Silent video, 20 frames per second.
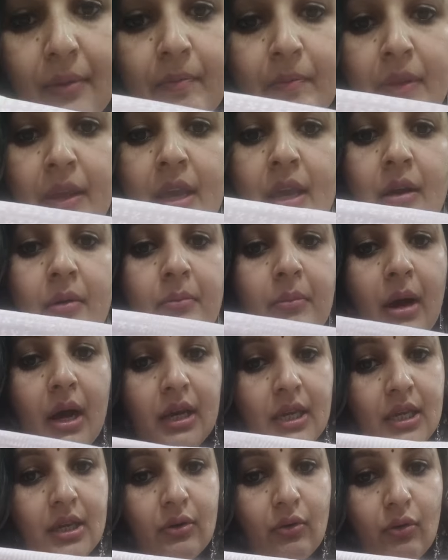है
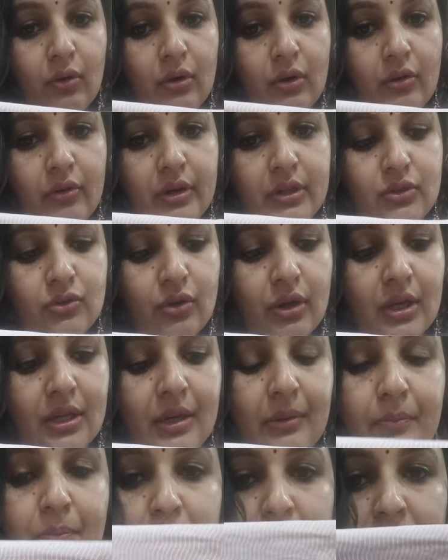बाकी ऑल ओवर जो है
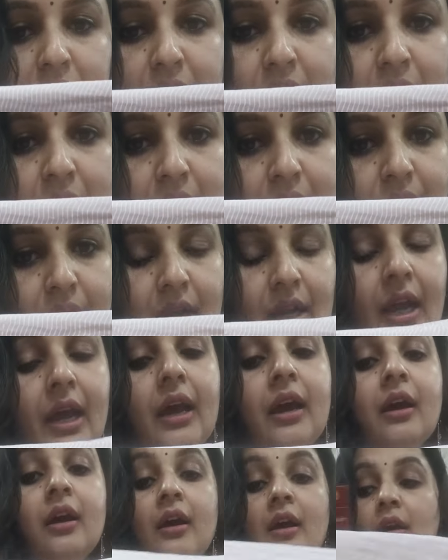ये प्रिंट रहने वाला
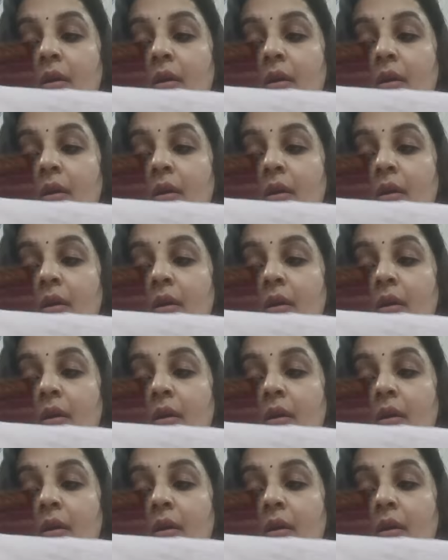है